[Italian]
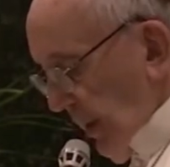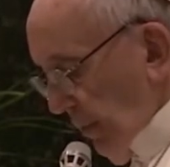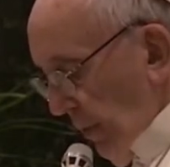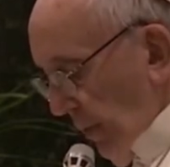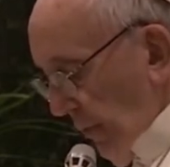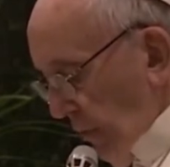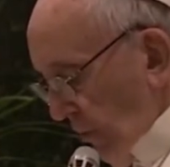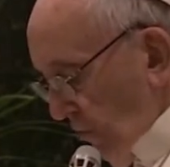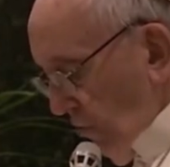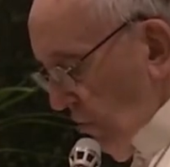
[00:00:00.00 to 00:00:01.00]
nei propri
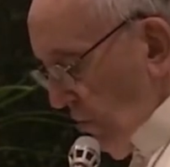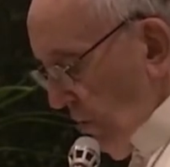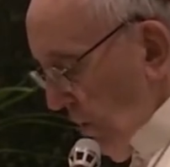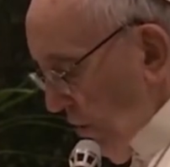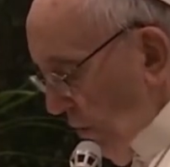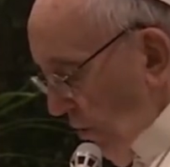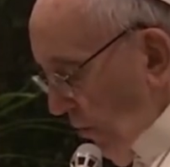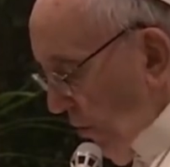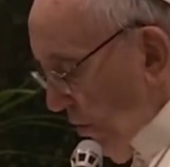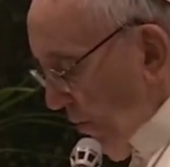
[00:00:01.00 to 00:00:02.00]
orizzonti,
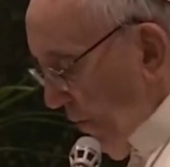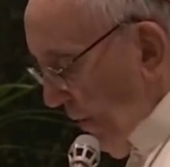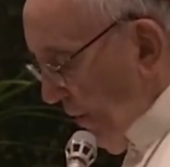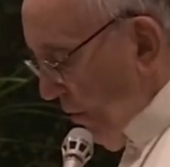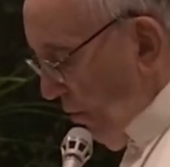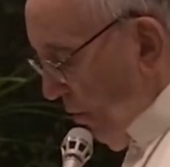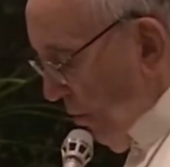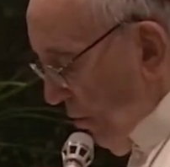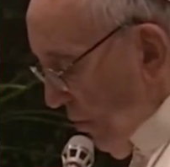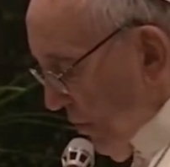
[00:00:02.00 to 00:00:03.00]
corrono il
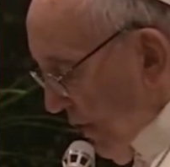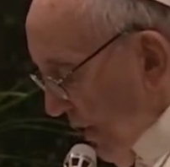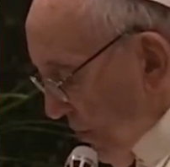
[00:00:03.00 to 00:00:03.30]
pericolo di